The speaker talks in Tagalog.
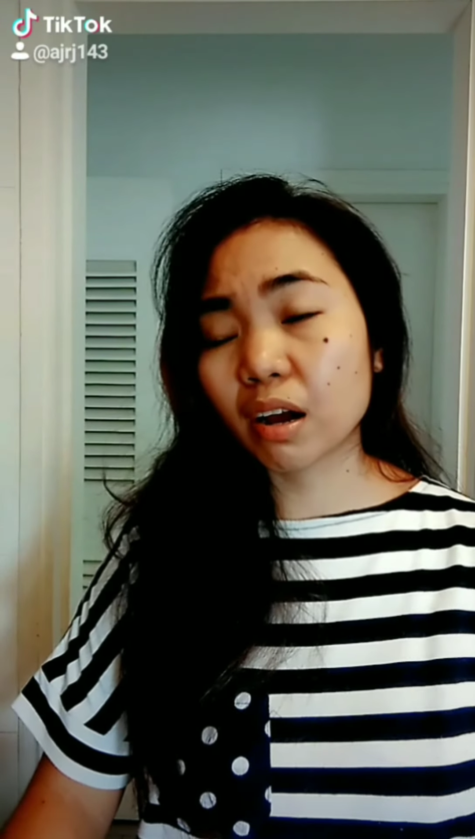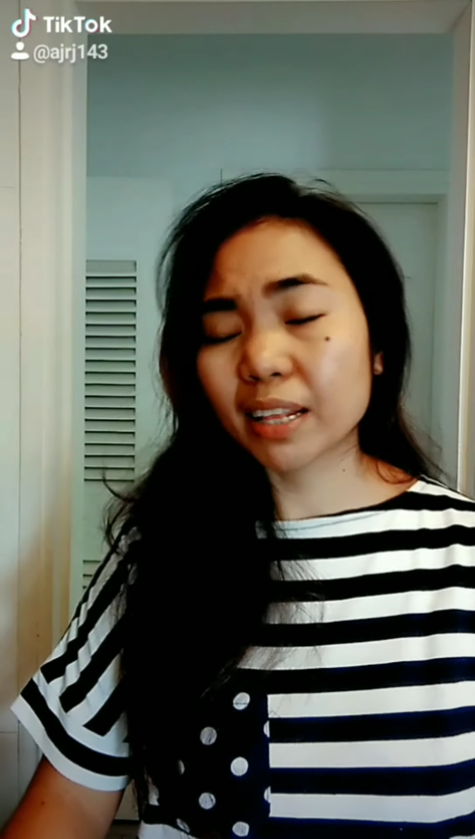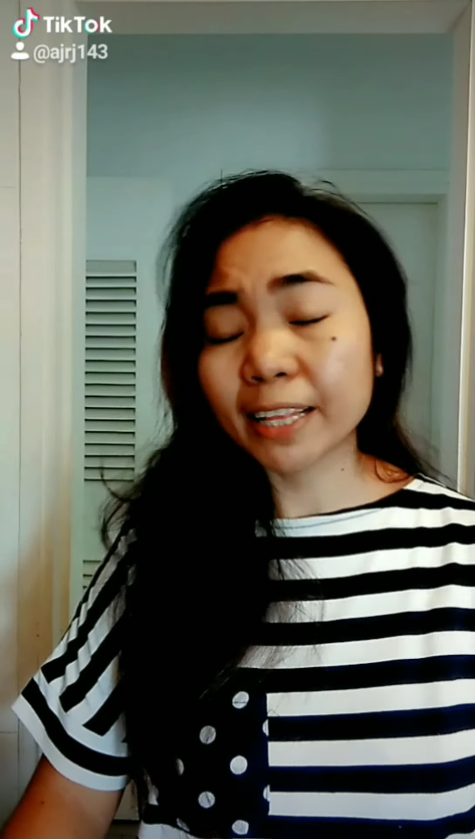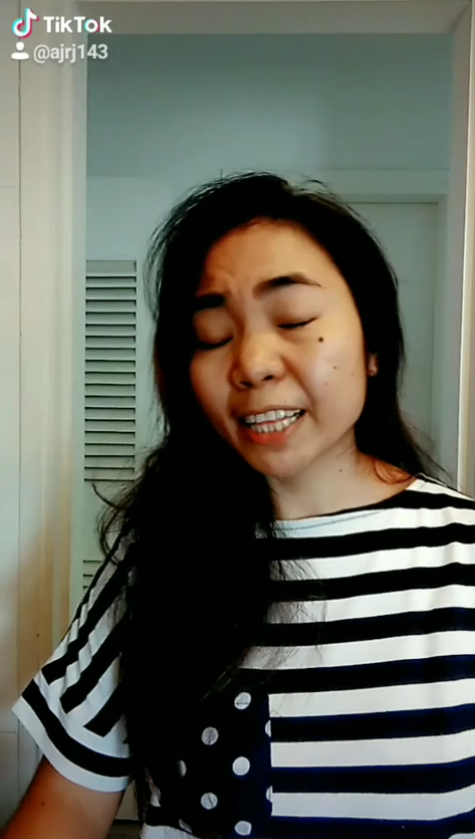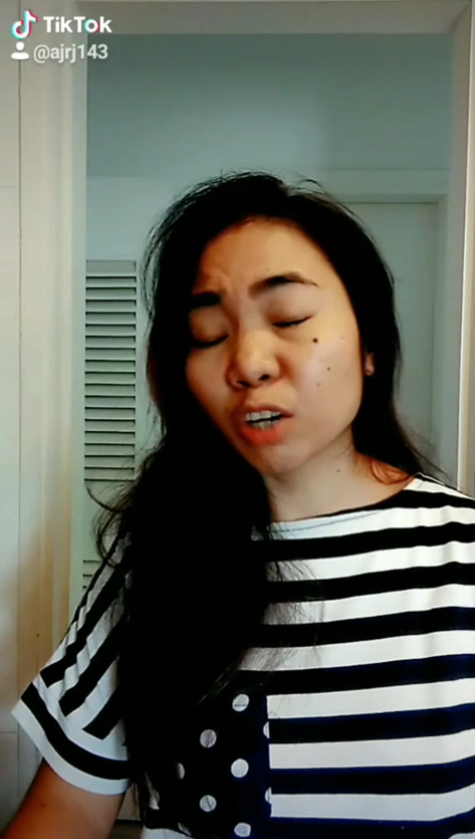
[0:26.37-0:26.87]

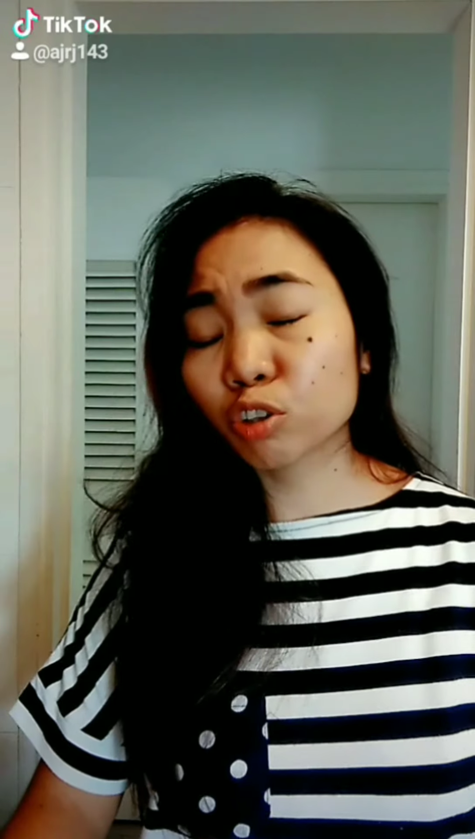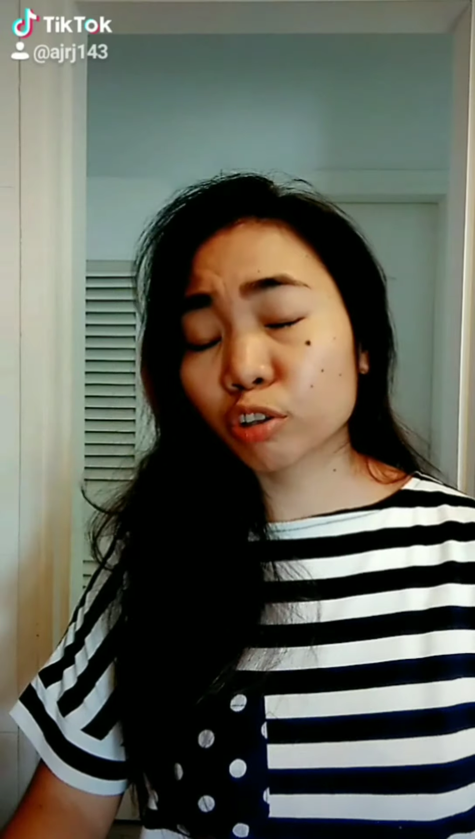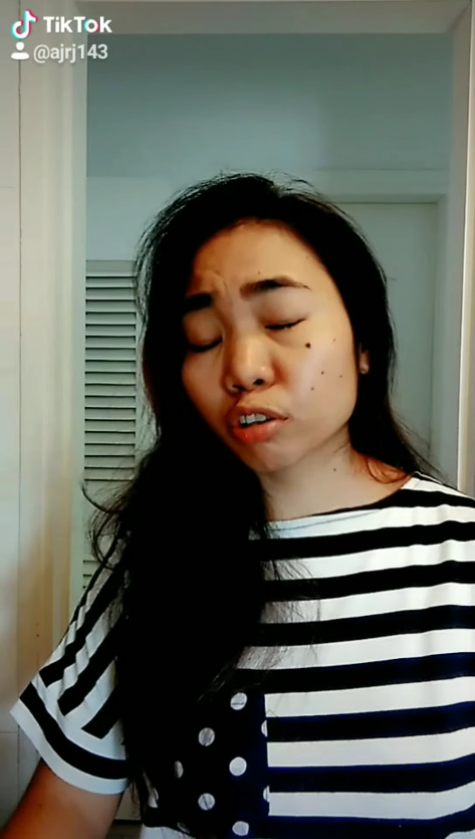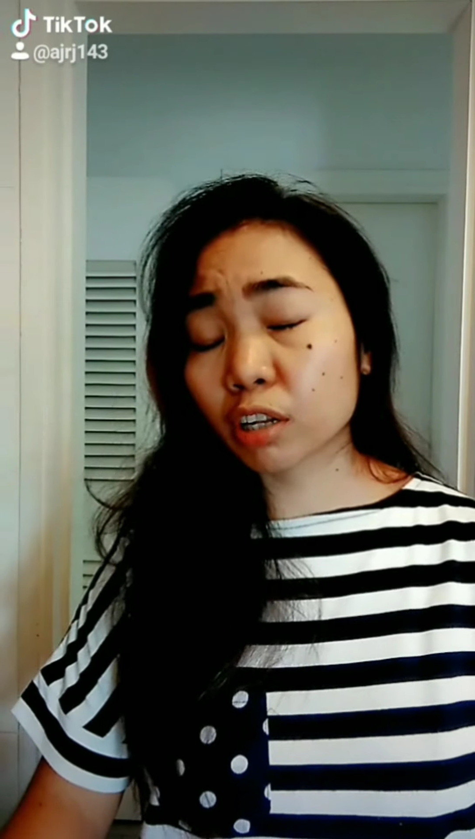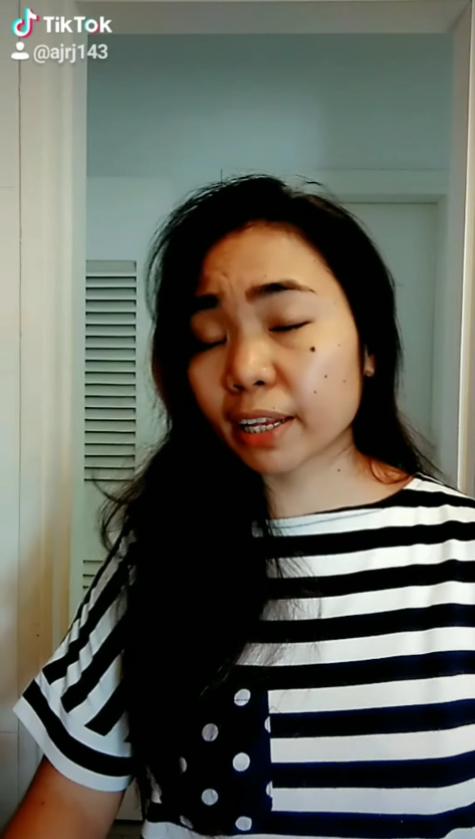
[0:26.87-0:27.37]
At hindi ko
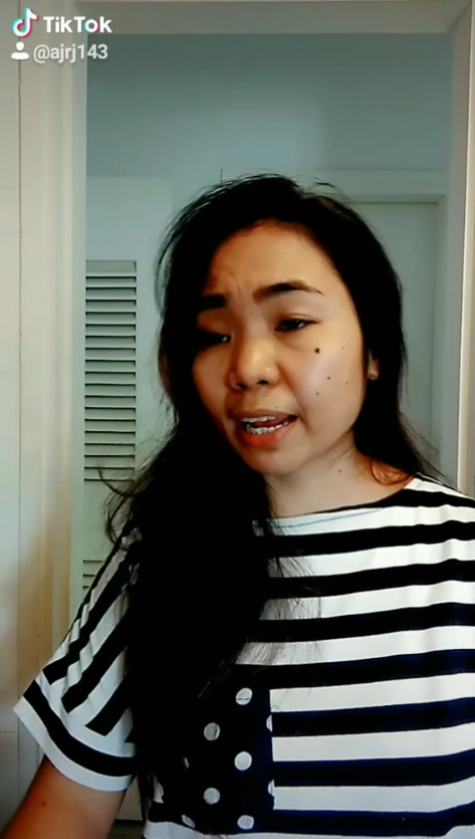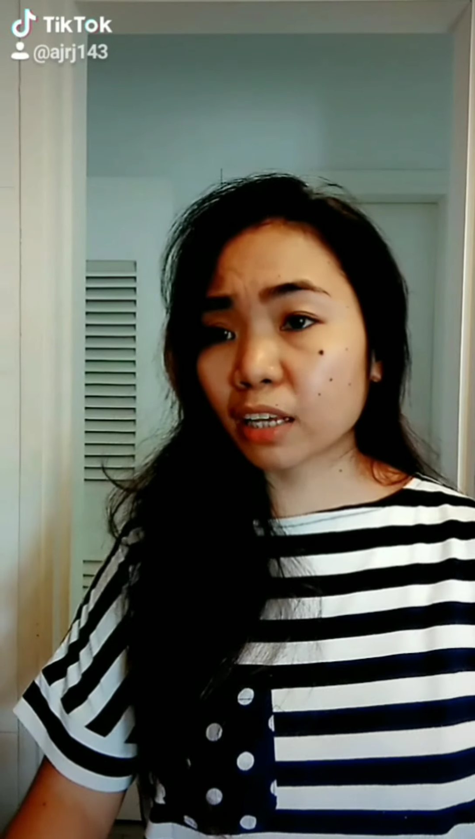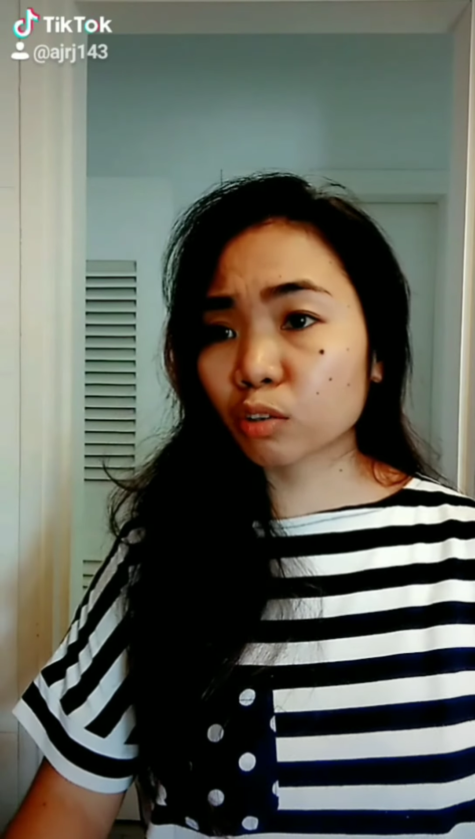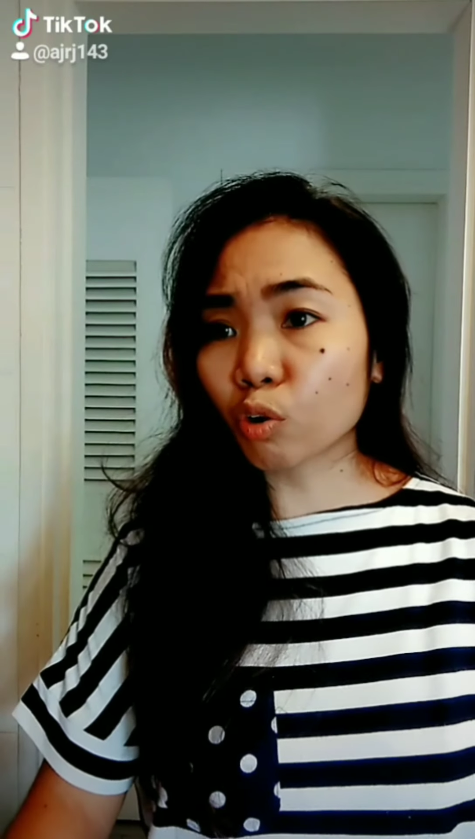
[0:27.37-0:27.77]
ito tolerate